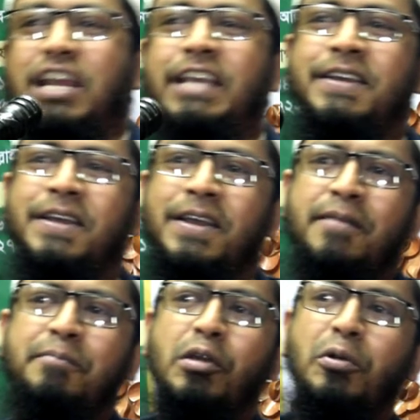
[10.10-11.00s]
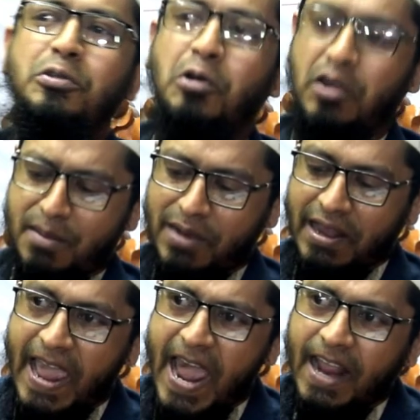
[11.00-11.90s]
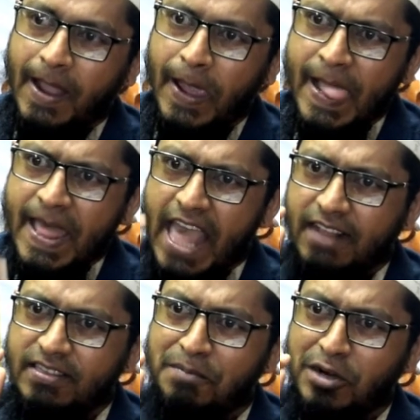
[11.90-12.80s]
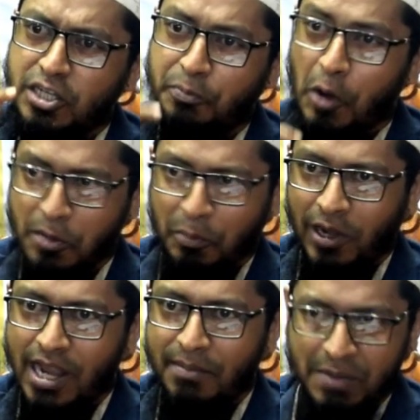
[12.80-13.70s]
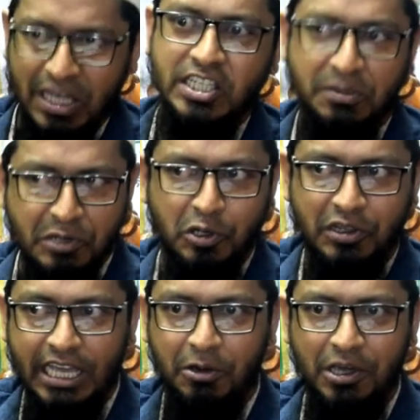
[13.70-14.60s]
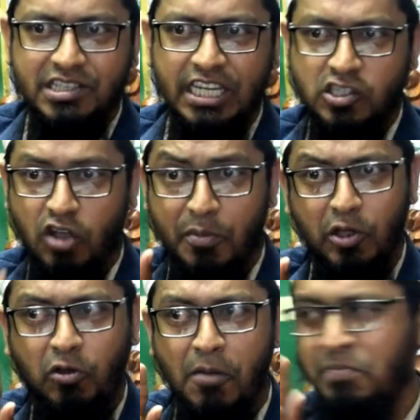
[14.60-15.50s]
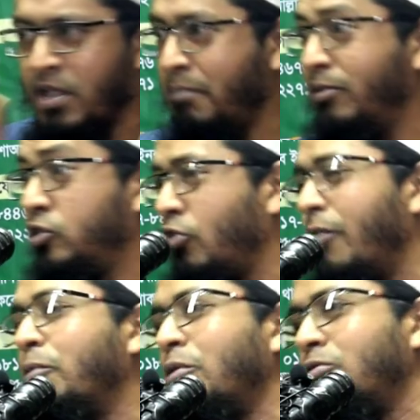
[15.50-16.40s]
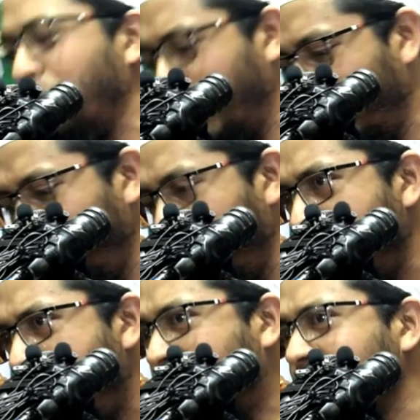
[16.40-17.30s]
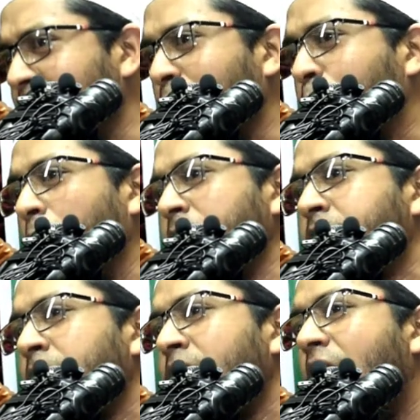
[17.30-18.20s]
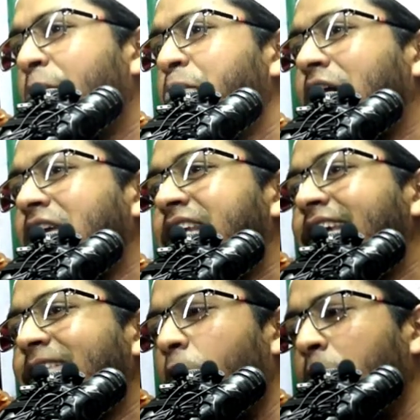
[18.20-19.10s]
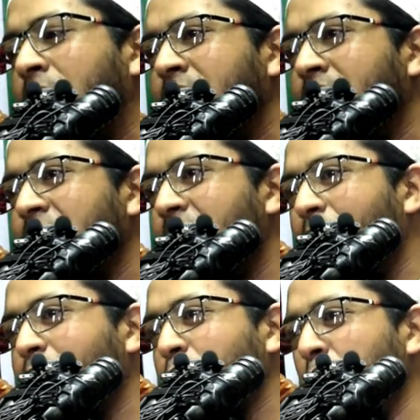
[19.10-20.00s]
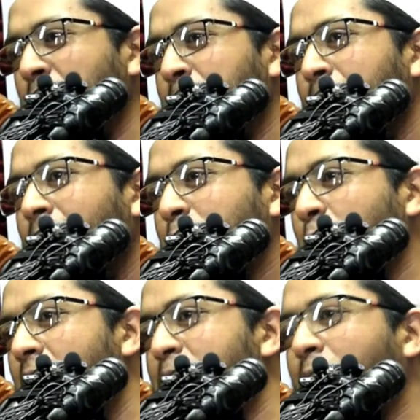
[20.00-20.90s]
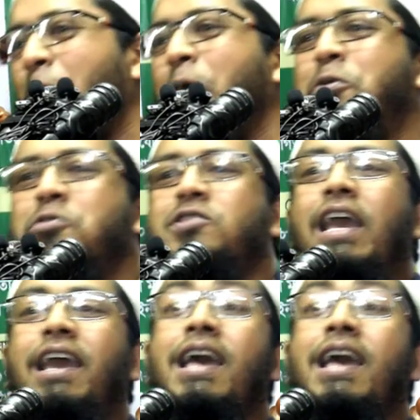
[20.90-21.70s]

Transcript: নেই প্রেবন্ধুগণ নাম্বার এক এক নম্বর যে পয়েন্ট বললাম আমাকে যে বিষয় দেওয়া হয়েছে সময় কম বিষয় খুব গুরুত্বপূর্ণ এক নম্বর পয়েন্ট আপনাকে শিখতে হবে নাম্বার দুই দুই নম্বর পয়েন্ট হচ্ছে